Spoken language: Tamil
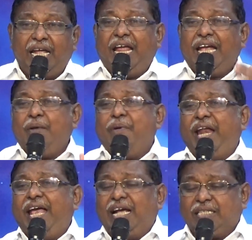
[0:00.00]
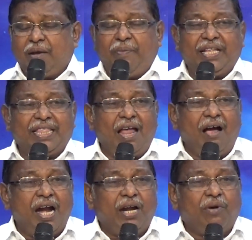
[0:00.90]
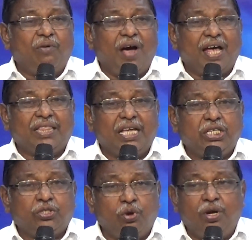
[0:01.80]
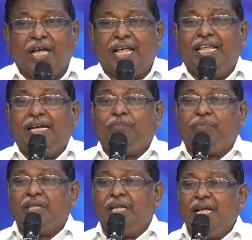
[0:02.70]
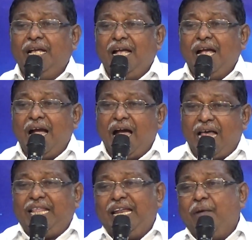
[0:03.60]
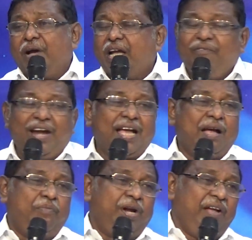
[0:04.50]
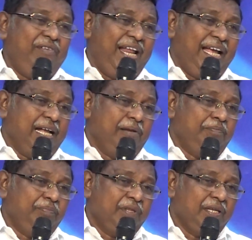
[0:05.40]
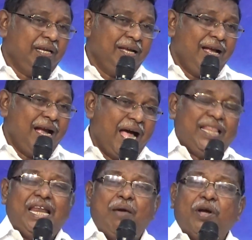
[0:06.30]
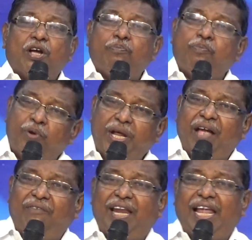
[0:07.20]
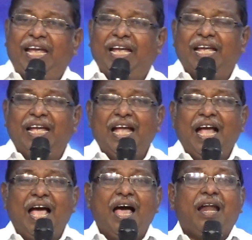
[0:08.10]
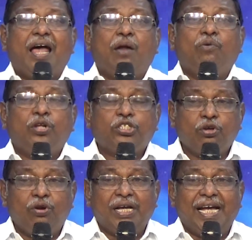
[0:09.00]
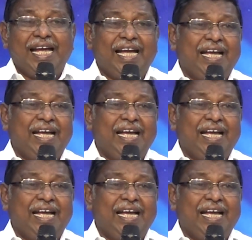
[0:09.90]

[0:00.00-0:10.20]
இன்றைக்கும் அநேக சமயத்தில் ஆண்டவர் வார்த்தை சொல்லுகிறது அதை நமக்கு விளங்க முடியவில்லை அது நமக்கு புரியவில்லை ஆனால் ஒன்று சொல்லுங்க